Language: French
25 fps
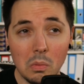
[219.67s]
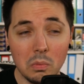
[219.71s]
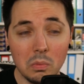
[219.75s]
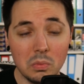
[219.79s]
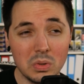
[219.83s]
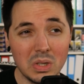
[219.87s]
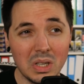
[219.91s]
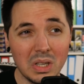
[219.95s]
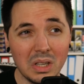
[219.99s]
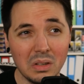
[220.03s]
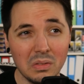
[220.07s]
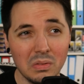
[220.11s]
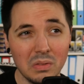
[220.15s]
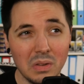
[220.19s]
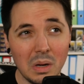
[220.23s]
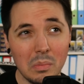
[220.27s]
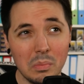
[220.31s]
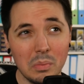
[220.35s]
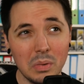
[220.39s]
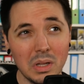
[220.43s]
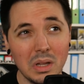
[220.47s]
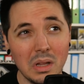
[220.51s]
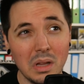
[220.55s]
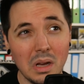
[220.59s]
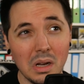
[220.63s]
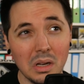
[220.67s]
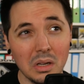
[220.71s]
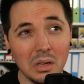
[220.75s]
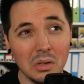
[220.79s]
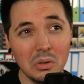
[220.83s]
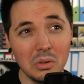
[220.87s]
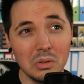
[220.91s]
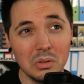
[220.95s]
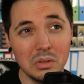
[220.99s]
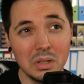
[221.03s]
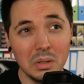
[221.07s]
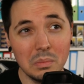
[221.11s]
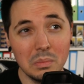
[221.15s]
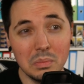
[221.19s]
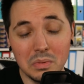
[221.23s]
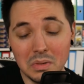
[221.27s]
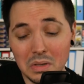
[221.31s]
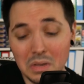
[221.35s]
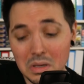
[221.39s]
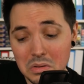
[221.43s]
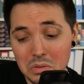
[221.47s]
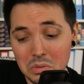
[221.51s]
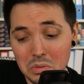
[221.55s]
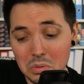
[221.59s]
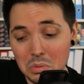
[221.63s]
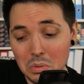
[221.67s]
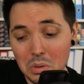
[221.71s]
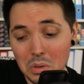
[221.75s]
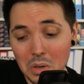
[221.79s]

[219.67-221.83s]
vous arrivez à peine à récolter peut-être